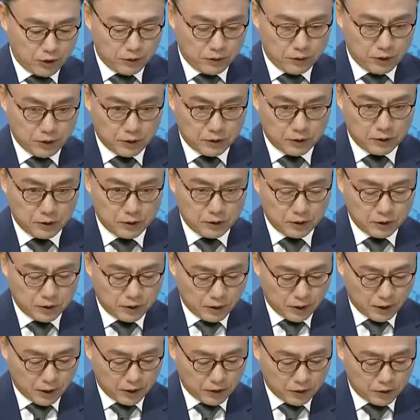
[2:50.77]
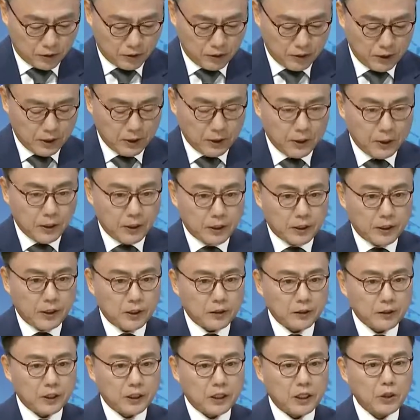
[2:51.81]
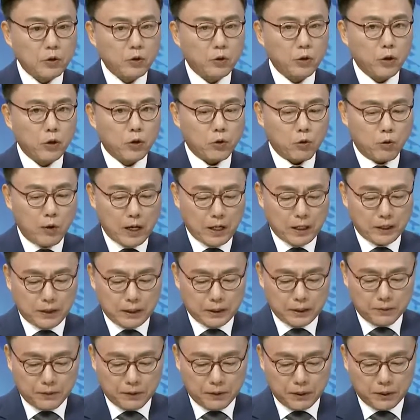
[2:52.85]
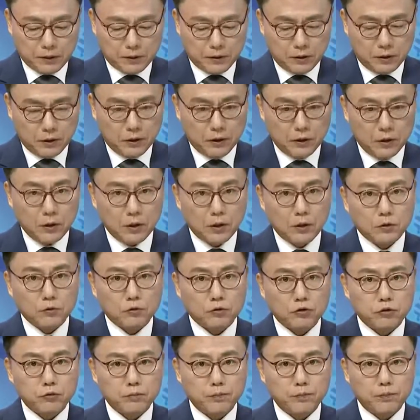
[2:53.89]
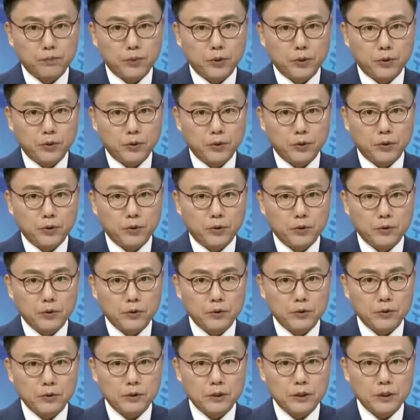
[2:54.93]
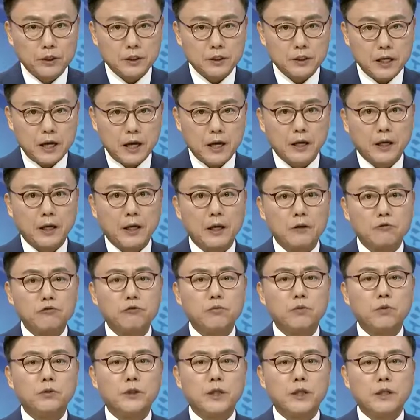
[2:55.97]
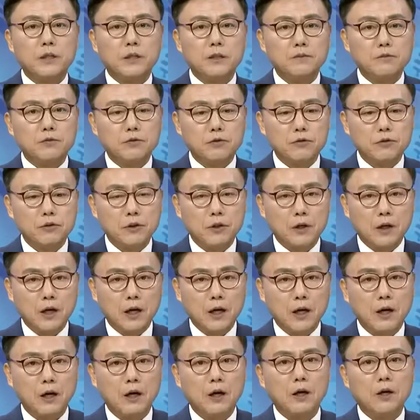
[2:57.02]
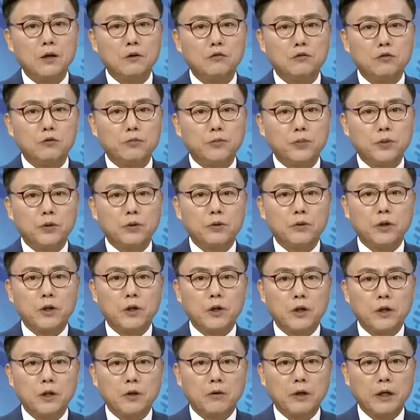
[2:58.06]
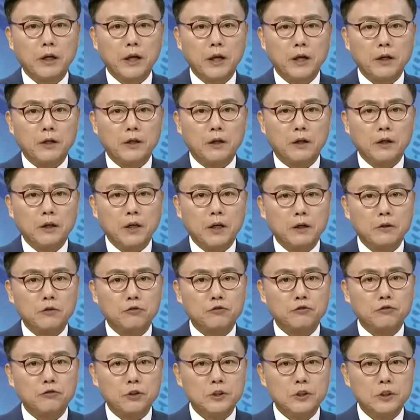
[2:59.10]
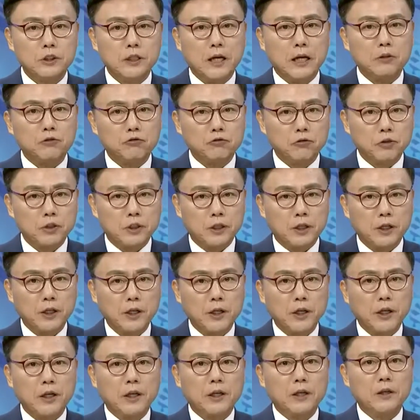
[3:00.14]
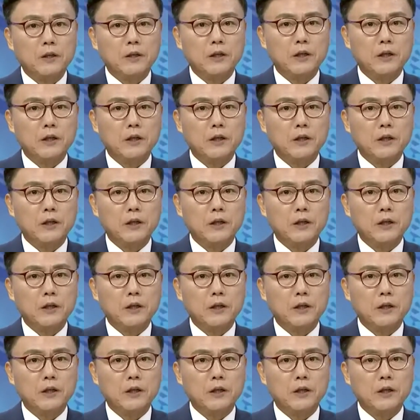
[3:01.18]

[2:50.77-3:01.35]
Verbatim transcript: 위해서 그랬겠죠. 네. 이런 기호 효과, 그 다시 말해서 투표 용지 상의 후보자 이름 순서가 투표 결과에 영향을 주는지 안 주는지 이,